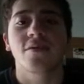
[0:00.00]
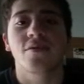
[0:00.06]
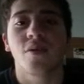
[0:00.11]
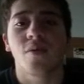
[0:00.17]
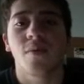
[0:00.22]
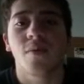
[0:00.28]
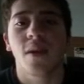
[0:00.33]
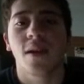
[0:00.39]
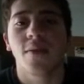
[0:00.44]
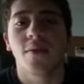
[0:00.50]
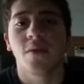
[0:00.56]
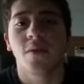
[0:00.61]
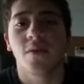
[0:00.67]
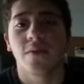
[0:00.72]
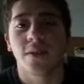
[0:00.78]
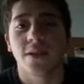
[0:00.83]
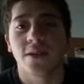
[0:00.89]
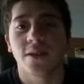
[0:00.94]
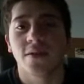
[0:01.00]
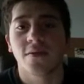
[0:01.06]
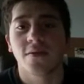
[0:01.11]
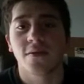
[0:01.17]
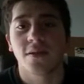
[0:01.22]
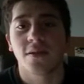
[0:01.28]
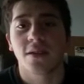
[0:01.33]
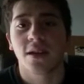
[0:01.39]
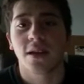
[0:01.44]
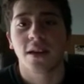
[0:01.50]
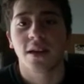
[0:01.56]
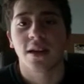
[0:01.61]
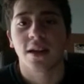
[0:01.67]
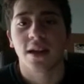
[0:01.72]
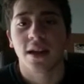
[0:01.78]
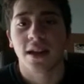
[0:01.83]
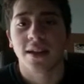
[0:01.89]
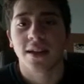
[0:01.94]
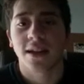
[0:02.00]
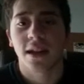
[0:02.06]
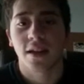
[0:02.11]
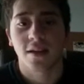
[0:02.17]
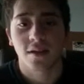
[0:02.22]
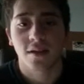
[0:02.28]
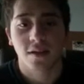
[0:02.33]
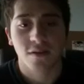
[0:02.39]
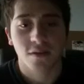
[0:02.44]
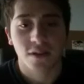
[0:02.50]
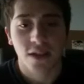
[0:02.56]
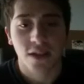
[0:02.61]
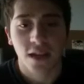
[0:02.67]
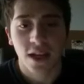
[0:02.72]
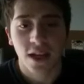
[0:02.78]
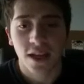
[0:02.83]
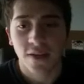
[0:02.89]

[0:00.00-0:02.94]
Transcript: Two Bell Movies dove c'è la cartella che contiene